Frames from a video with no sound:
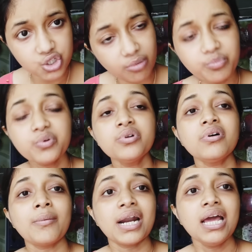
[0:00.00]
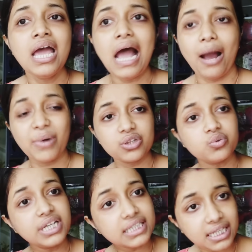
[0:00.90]
সম্পূর্ণ আমার আমার
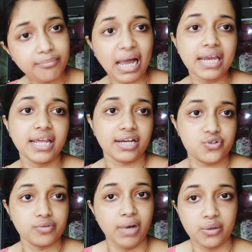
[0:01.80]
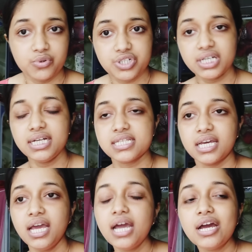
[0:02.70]
দুনিয়া থেকে বাইরে একজন মানুষ ঠিক
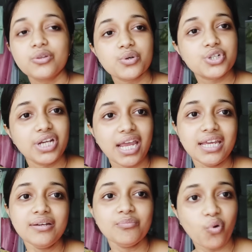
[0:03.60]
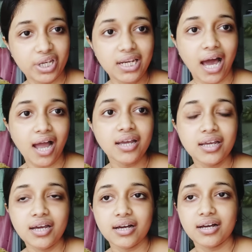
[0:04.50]
আছে তো সেই মহিলা
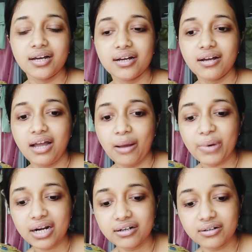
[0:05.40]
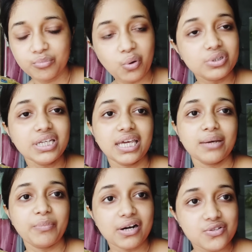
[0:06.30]
আমার বৌদিকে
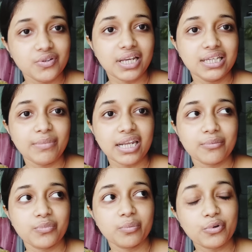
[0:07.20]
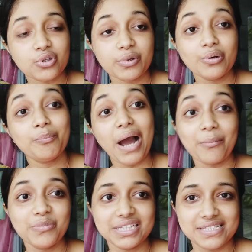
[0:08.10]
পার্সোনালি মানে প্রথমে খুব
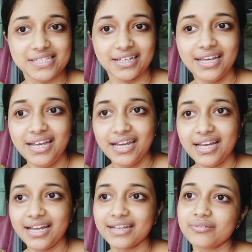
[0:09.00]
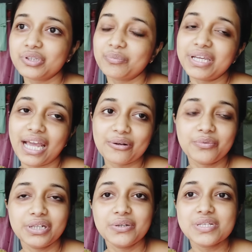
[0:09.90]
পাম দিচ্ছে হ্যাঁ তুমি কেন
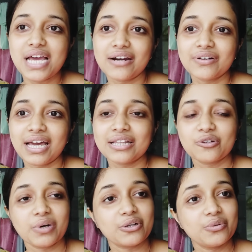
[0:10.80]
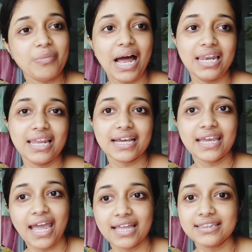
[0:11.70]
ভিডিও ছাড়ো না তোমার খুব ভাল
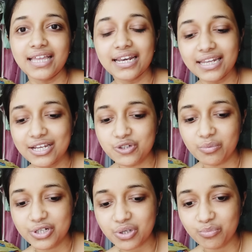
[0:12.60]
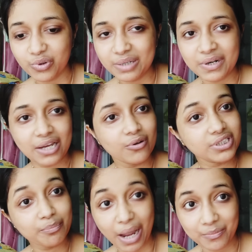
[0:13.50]
লাগে হ্যান ত্যান এইসব এইসব বলে মানে এগুলো
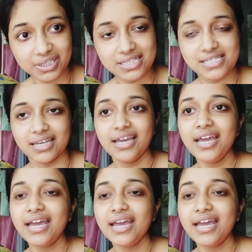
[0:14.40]
হচ্ছে পাম দিচ্ছে